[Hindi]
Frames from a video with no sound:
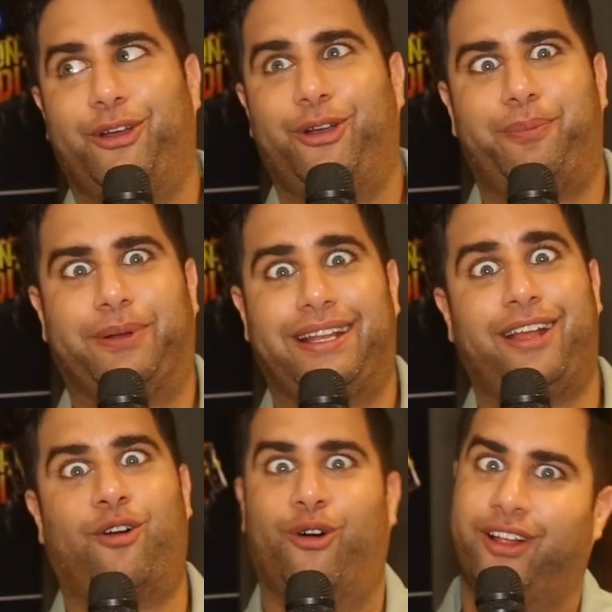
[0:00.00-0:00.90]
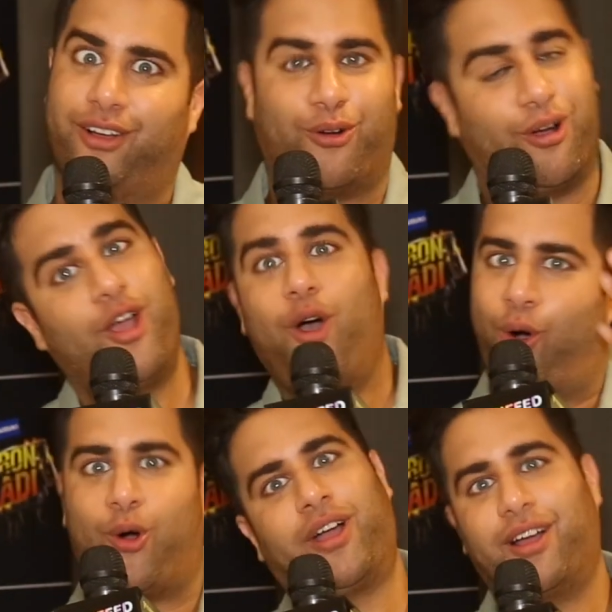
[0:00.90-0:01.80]
और नॉट पता नहीं होने
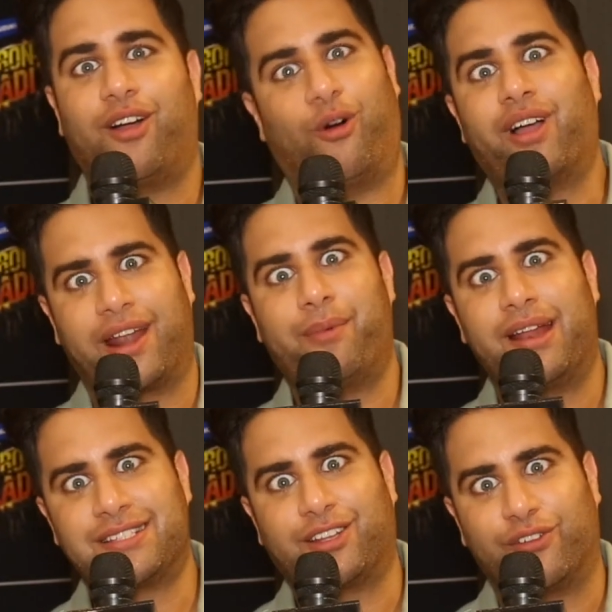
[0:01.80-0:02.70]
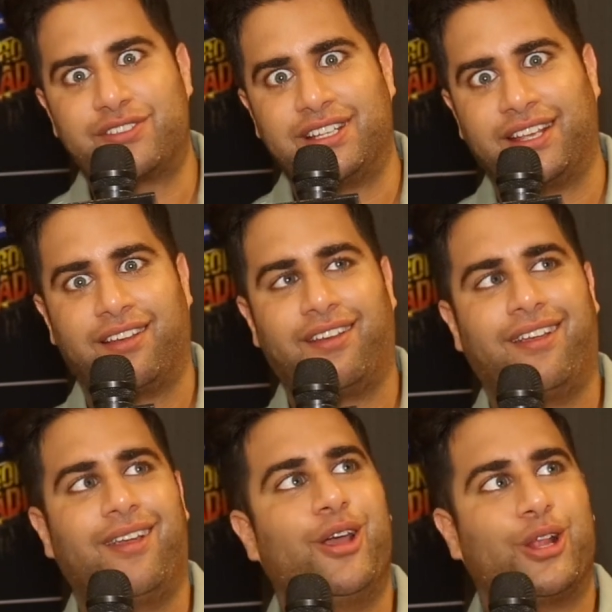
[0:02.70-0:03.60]
होगा होगा ना मेरे साथ ऑब्वियसली
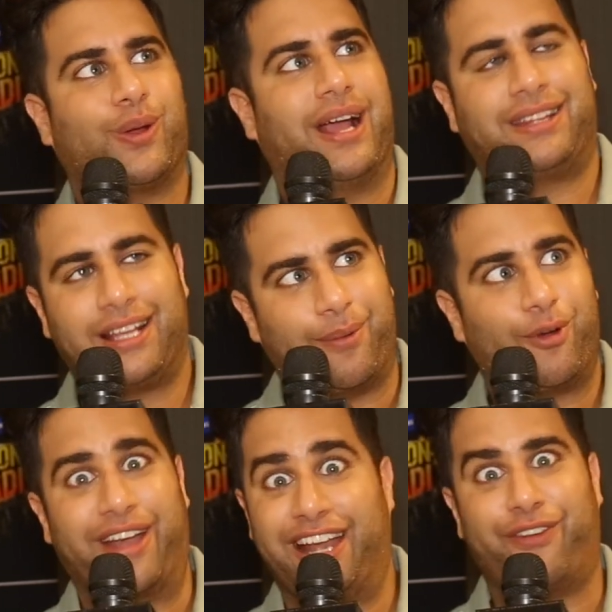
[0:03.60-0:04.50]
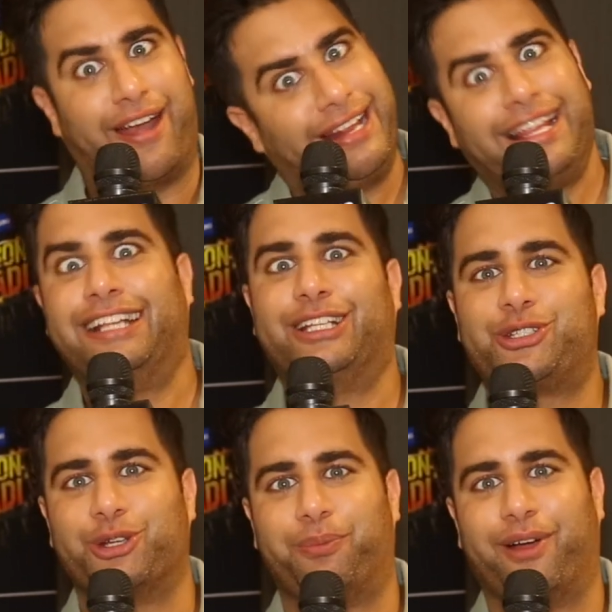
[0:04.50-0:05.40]
तो आई थिंक आई नॉट रेडी फॉर एनीथिंग इन दिस
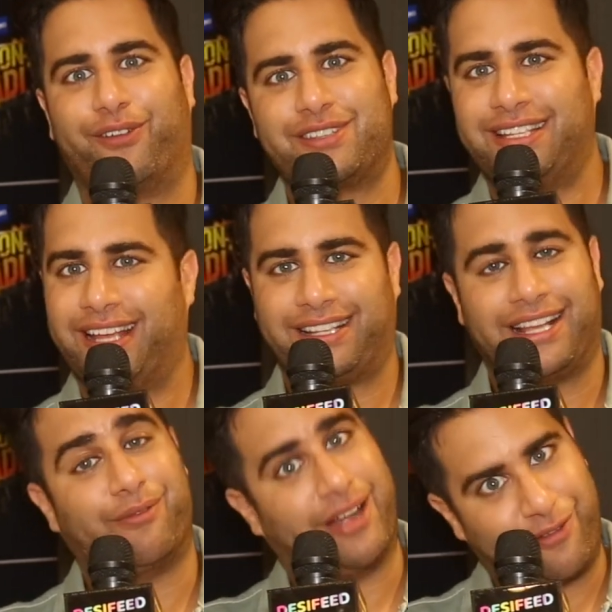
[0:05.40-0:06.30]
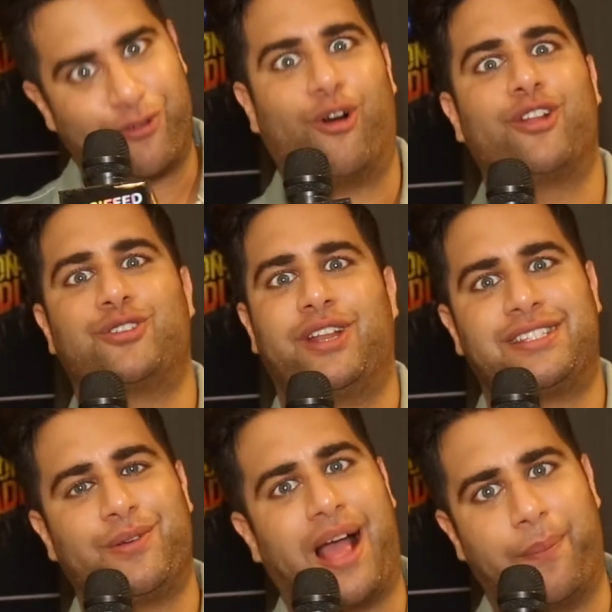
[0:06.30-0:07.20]
शो पर ऑब्वियसली आई थिंक आई एम रेडी फॉर ऑल सो
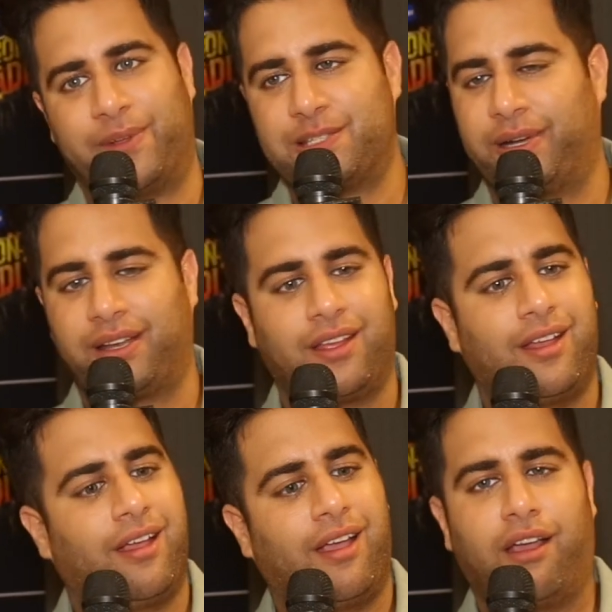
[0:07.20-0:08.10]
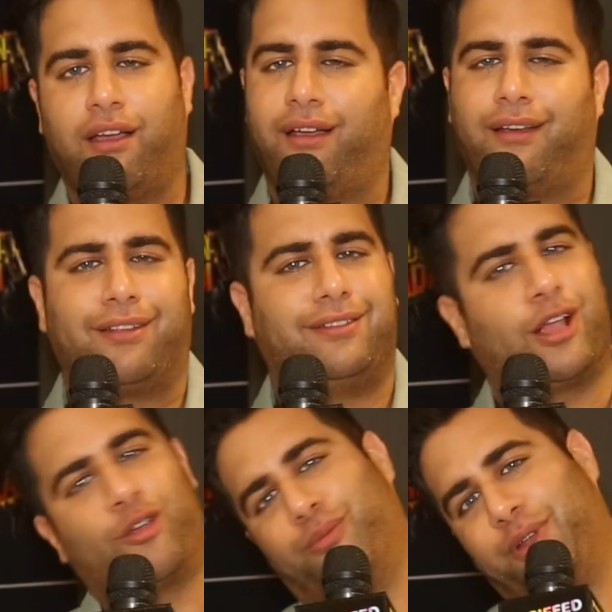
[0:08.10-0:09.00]
लेट्स सी व्हाट हैपेंस बट
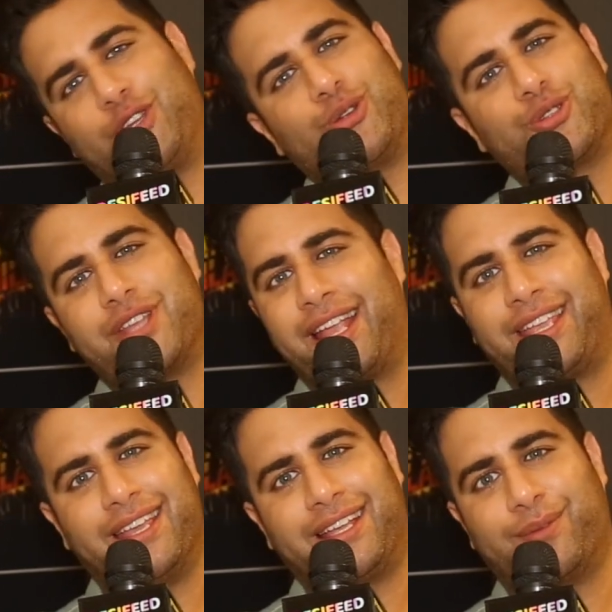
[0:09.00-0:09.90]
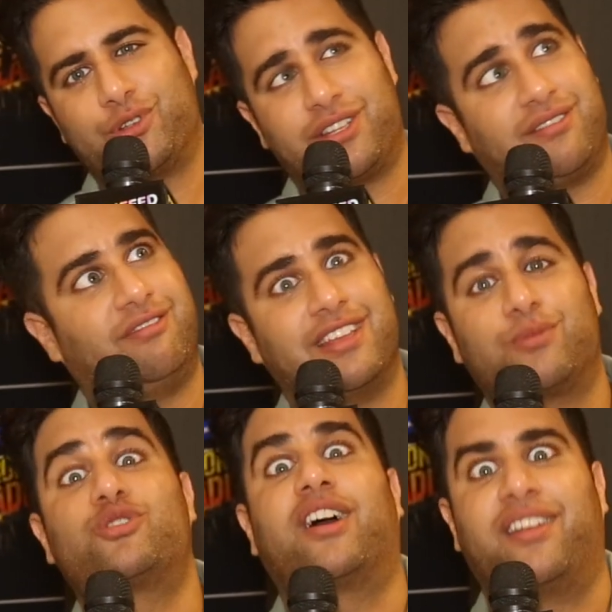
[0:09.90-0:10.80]
देखो मैंने शो साइन किया कि मुझे ये
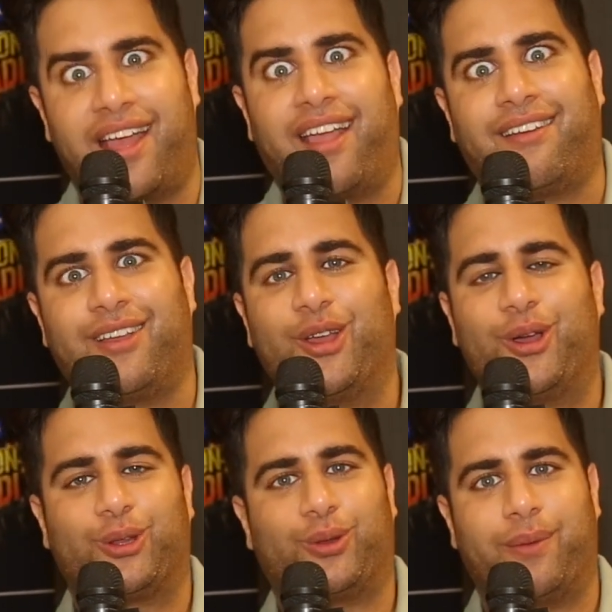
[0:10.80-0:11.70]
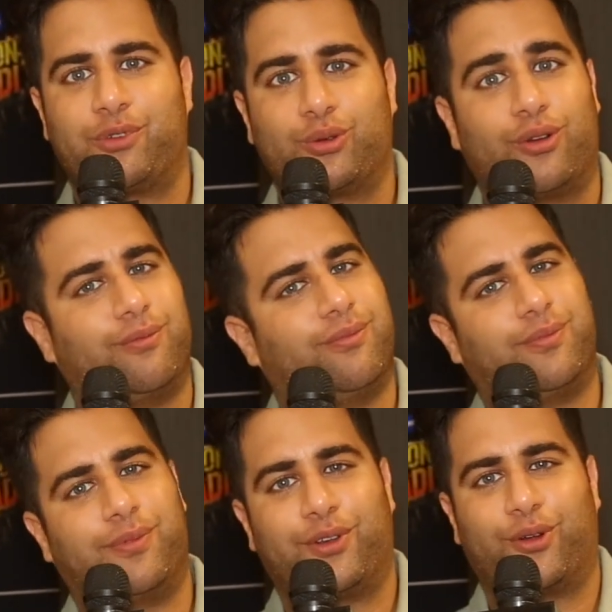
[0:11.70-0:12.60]
सब कुछ करना है तो आई एम शो
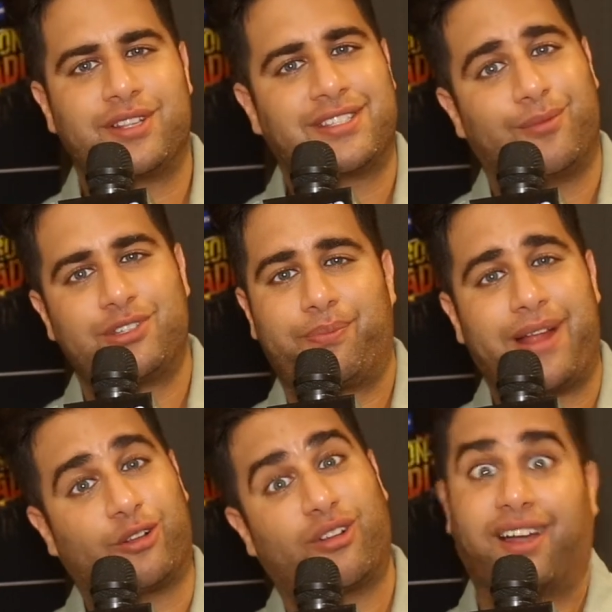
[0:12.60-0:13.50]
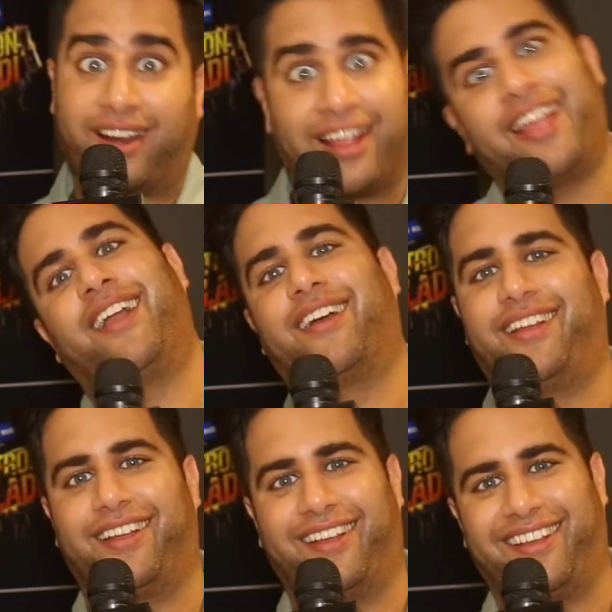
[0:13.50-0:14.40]
रोहित सर मुझे प्रैंक तो करेंगे ही
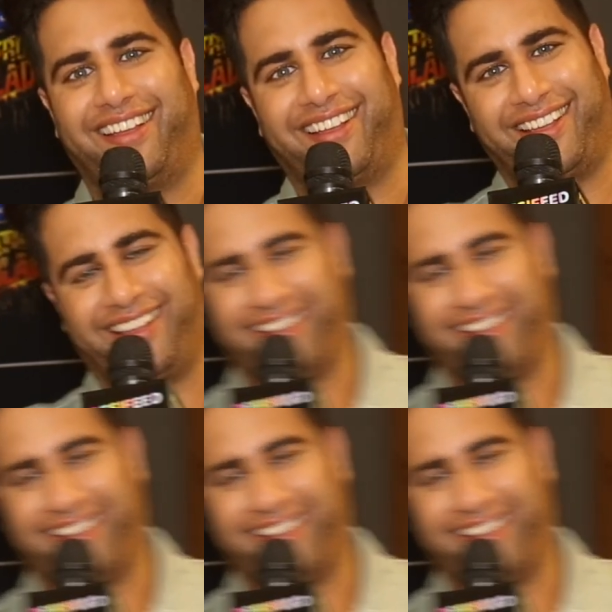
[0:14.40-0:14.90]
करेंगे